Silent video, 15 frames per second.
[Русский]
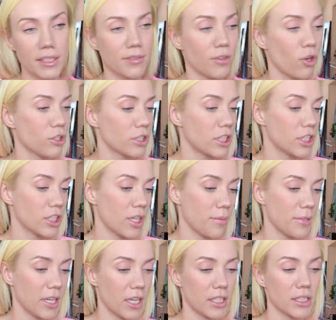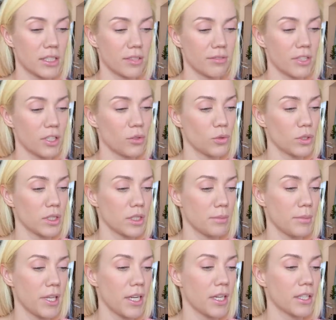звездочка, мне кажется, в Натура
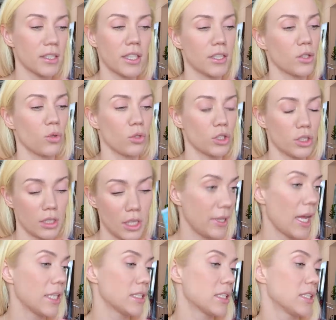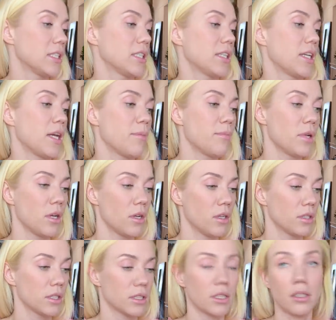Сиберика, так точно. Питательный крем
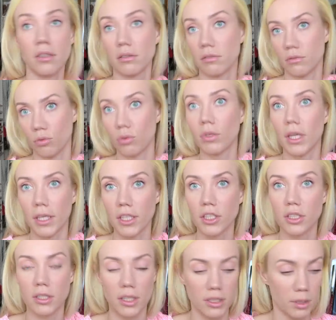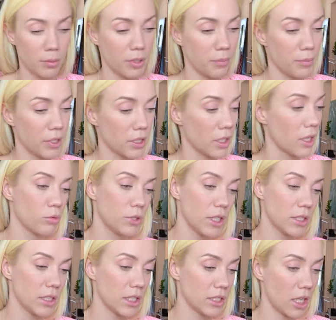с, ну, логично, да, с облепихой.
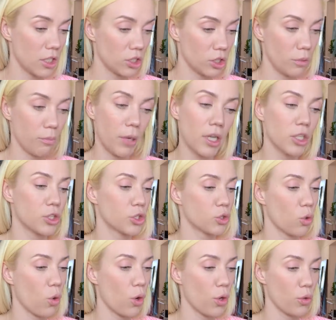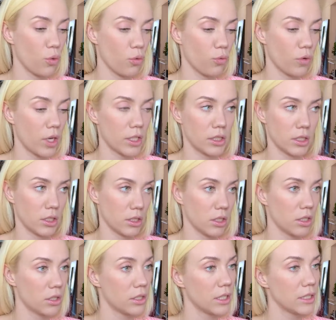Здесь достаточно большой у вас
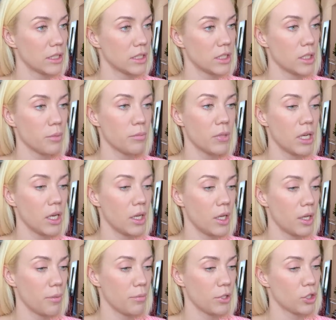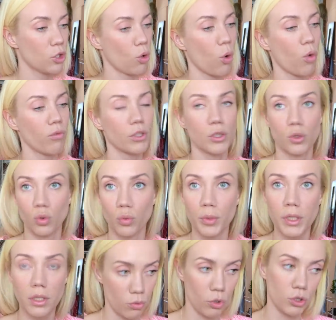30-миллиметровый э,
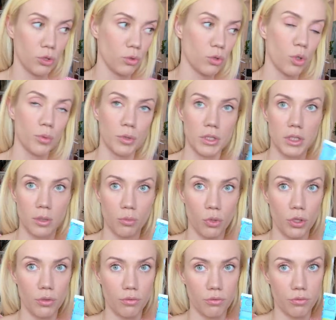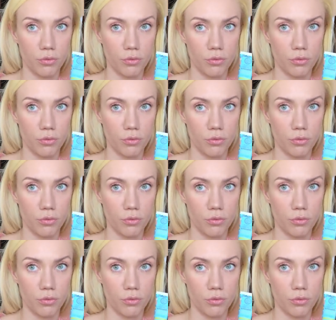тюбик. Очень удобно с собой